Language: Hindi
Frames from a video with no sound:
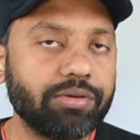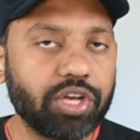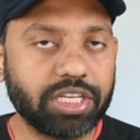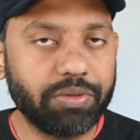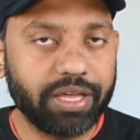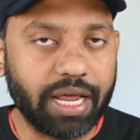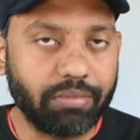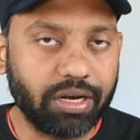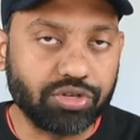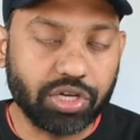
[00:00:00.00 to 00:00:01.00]
पे छह जीबी
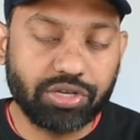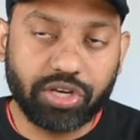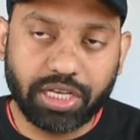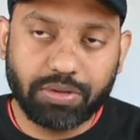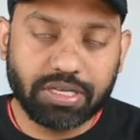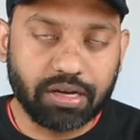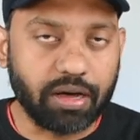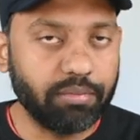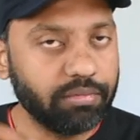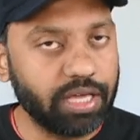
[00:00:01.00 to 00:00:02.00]
रैम मिलनी चाहिए छह जीबी से
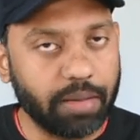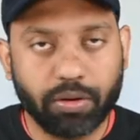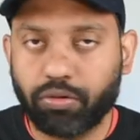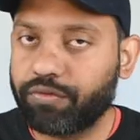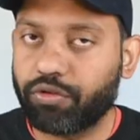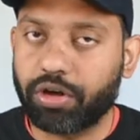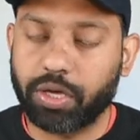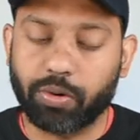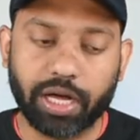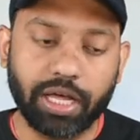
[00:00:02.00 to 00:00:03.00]
कम यहाँ पे कोई फ़ोन
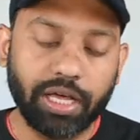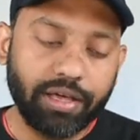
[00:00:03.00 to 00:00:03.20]
नहीं होगा